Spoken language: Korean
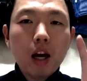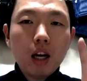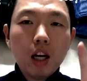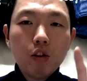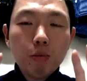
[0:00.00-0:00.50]

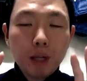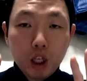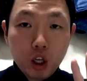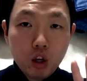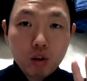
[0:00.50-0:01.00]
it will be
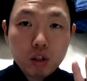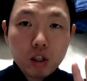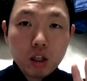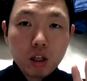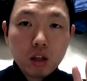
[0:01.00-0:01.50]
huge
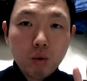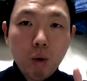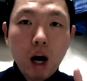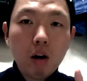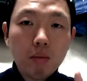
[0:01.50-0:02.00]

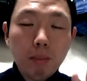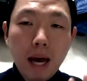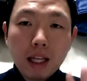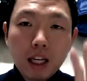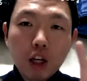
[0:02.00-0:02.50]
wow
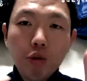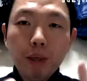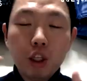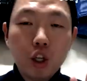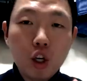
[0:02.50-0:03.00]
man it'll be
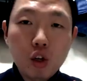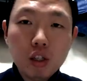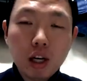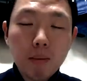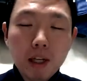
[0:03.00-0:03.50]

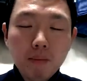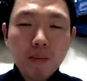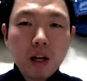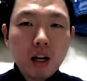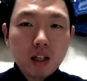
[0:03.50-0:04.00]
huge 하면은
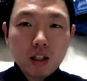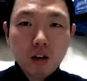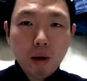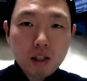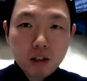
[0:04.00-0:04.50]

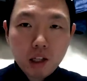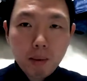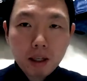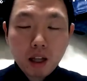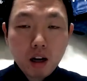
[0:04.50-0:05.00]
그거 완전
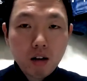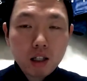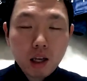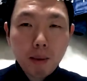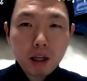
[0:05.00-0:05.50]
대박 날 거야
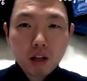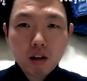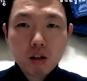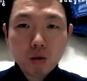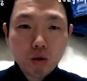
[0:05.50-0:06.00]
대박일
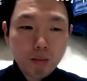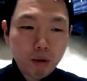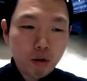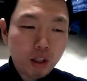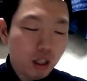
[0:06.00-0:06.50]
거야 정도의
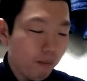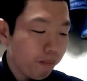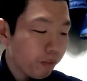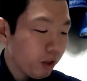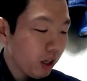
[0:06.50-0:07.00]
표현이
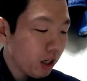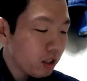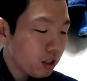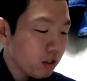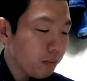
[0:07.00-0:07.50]

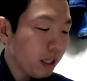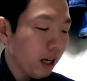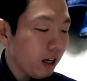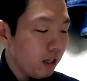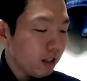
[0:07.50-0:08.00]

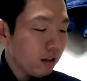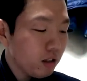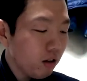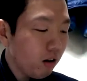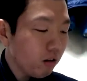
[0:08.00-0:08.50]
되겠습니다. 네,
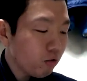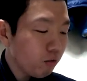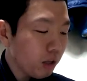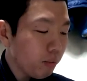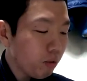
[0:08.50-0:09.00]
그래서 두
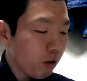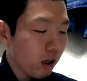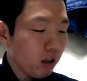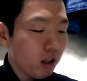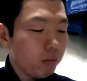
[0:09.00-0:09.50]
개의 표현
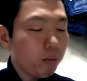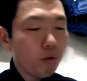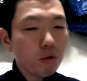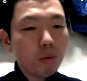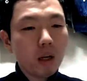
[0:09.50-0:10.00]
간단히 한번
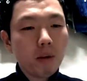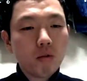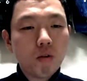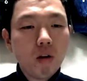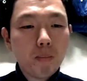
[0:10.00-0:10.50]
복습을
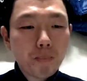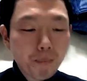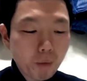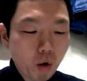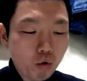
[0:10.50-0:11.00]
해봤고요.
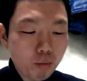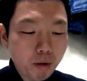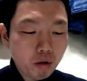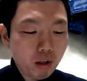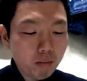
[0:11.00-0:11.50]
오늘
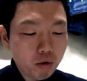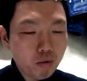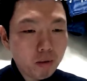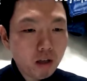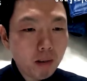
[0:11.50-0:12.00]
표현도 한번
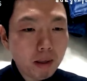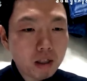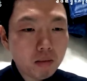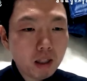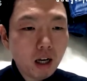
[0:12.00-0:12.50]
준비를
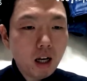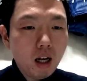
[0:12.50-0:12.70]
해봤습니다.